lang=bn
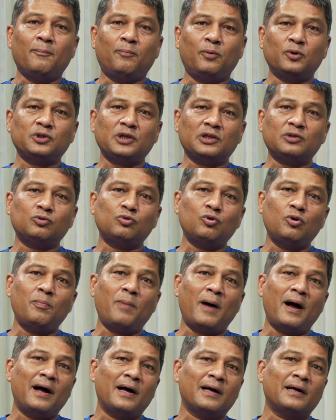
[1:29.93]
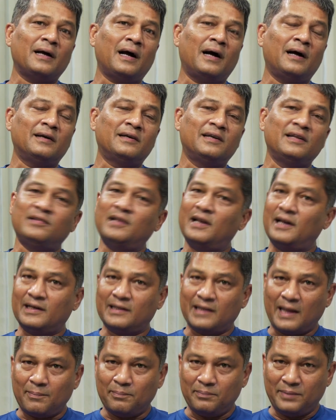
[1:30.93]
পঁচাত্তর ভাগ ডিজেলের
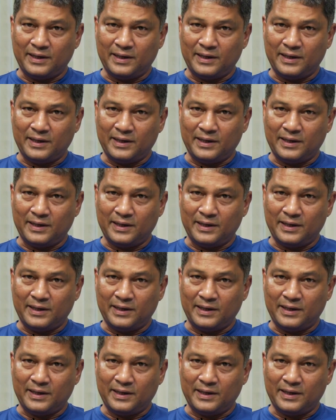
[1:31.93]
দাম